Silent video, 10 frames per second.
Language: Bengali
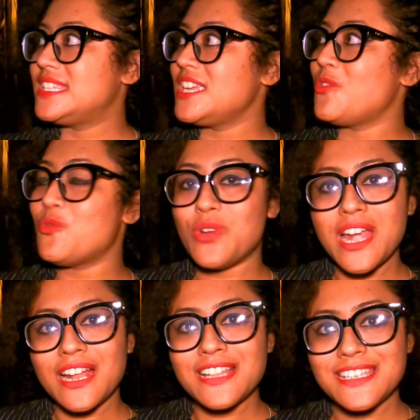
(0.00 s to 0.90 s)
যে
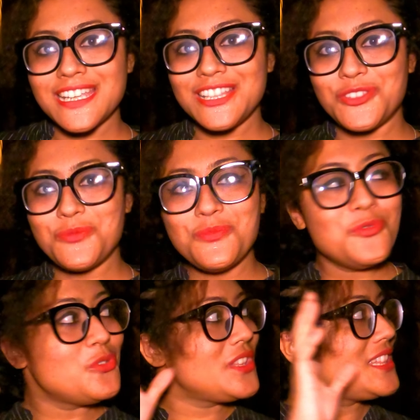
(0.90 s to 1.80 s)
ওনার কাছে কিন্তু
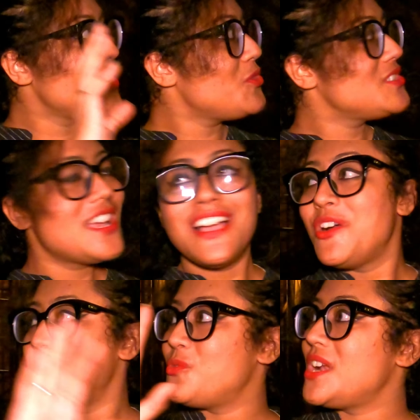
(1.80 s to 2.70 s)
মূর্তিও যা
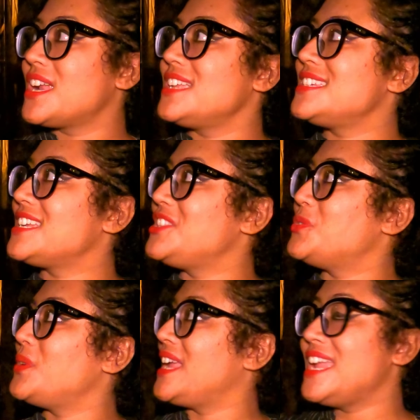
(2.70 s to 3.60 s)
ওনার কাছে
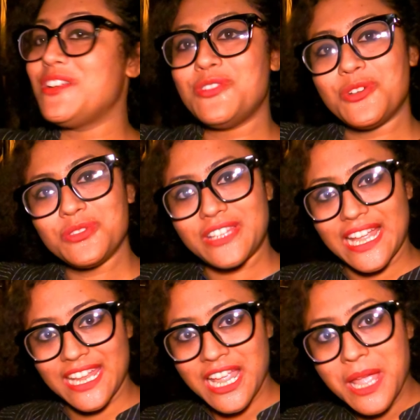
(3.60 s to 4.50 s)
কিন্তু এইগুলোও তাই